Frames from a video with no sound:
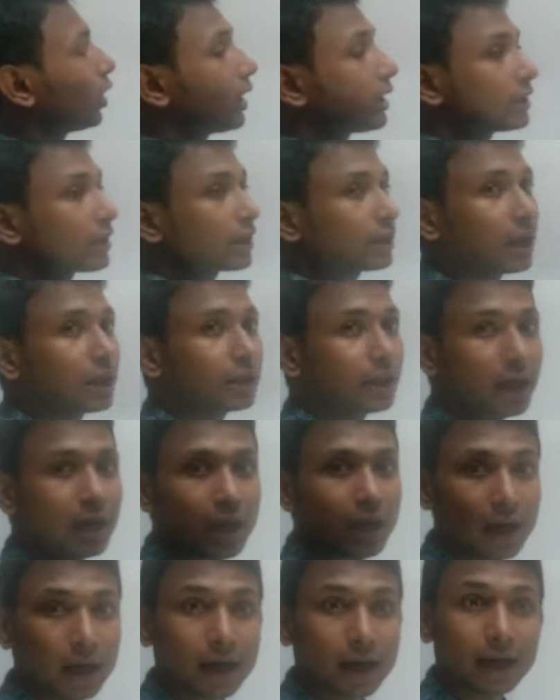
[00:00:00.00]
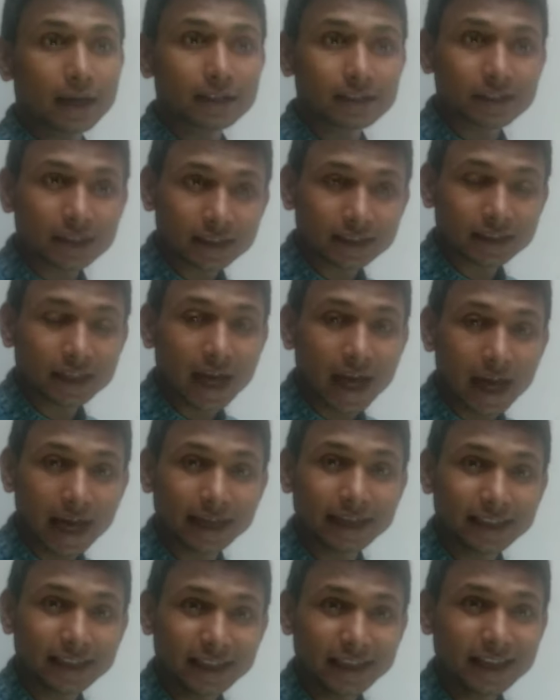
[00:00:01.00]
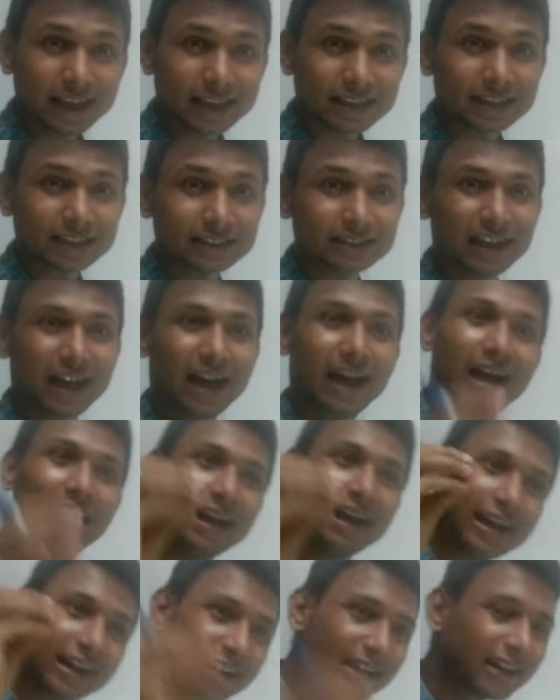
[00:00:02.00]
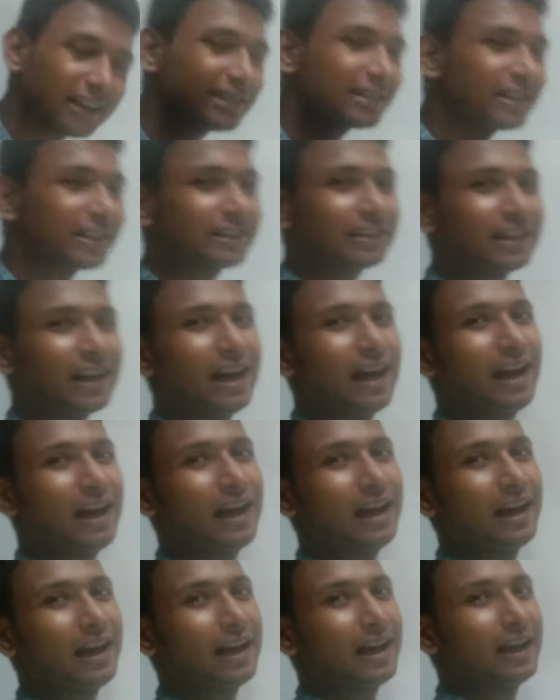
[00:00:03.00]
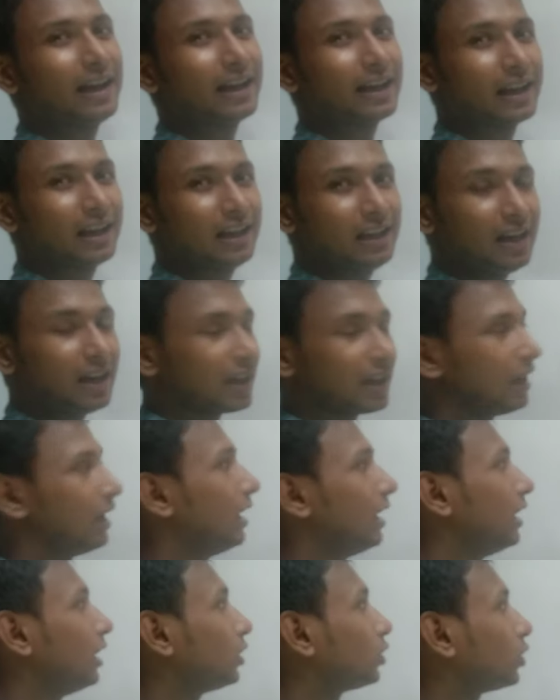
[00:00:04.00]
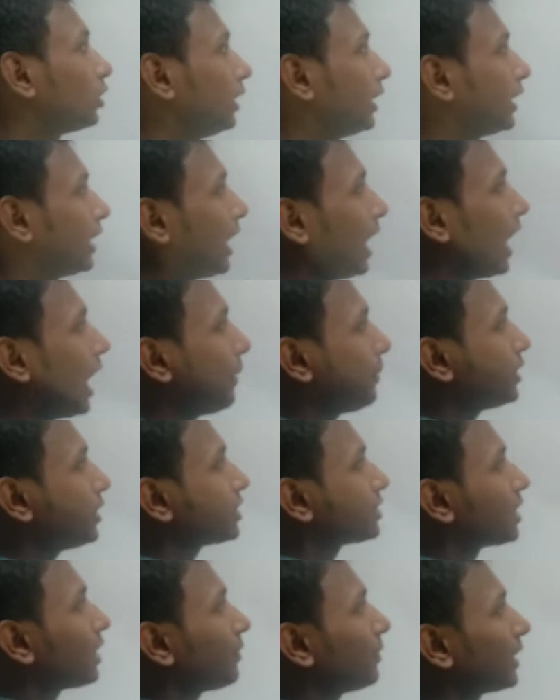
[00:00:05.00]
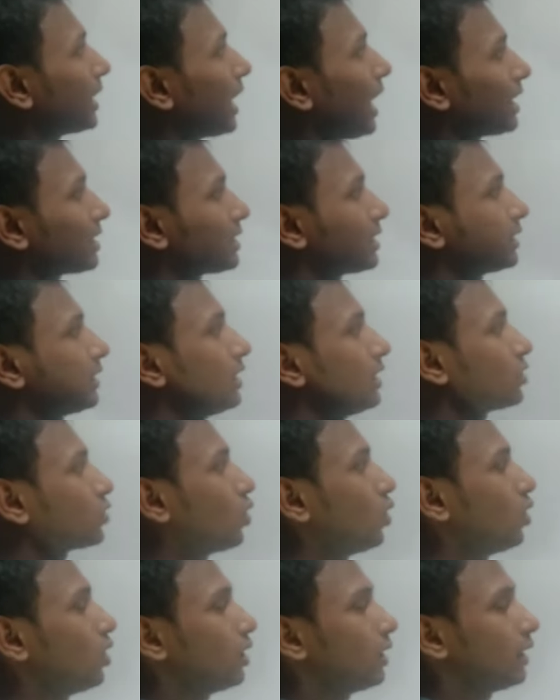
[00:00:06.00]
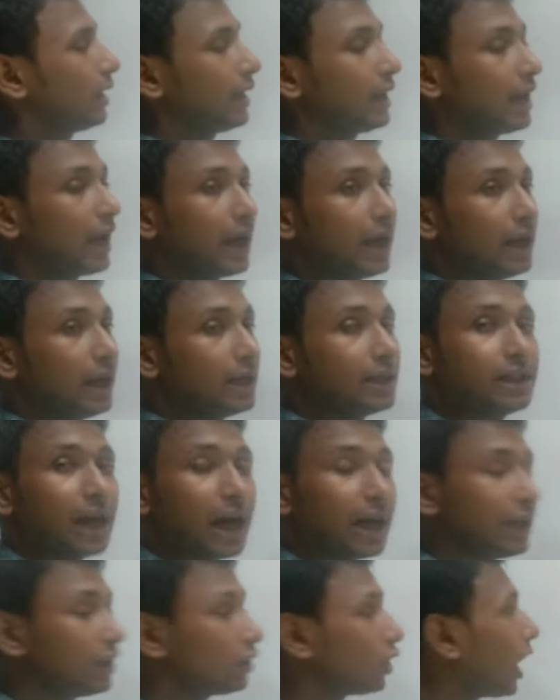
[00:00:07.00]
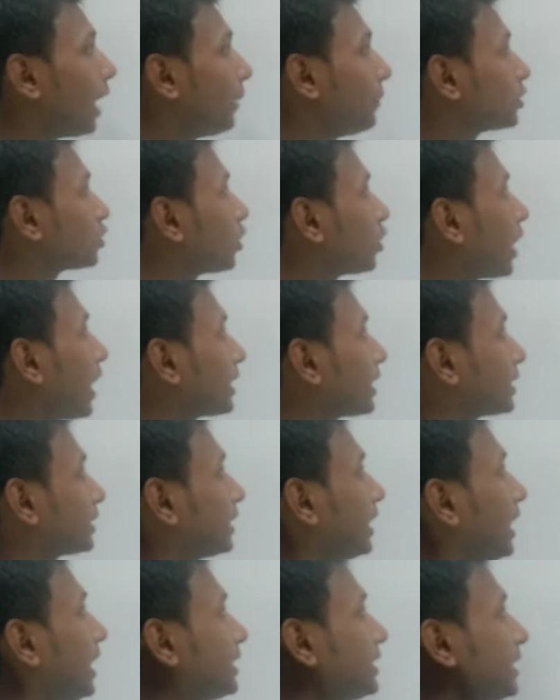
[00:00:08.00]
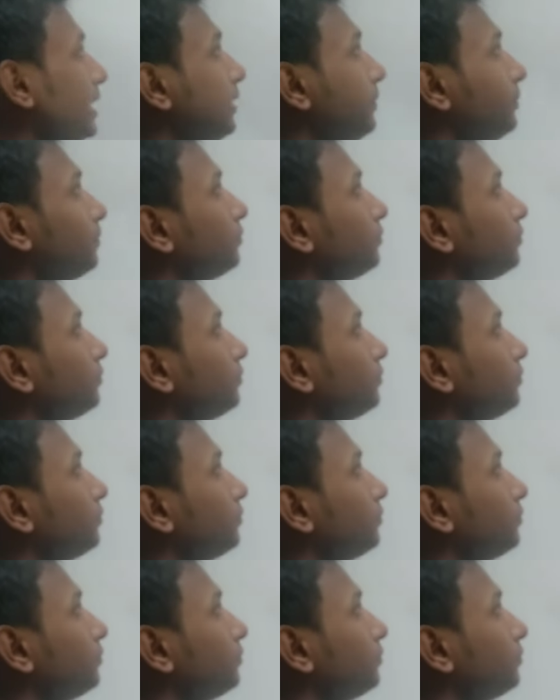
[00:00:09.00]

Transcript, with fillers: कर सकता था कट सकता है कि नहीं कर सकता है कट सकता है क्लियर तो देखिए आप इस तरह भी काट सकते हैं इसको ठीक है यानी तो आप इसको काट सकते हैं ऐसे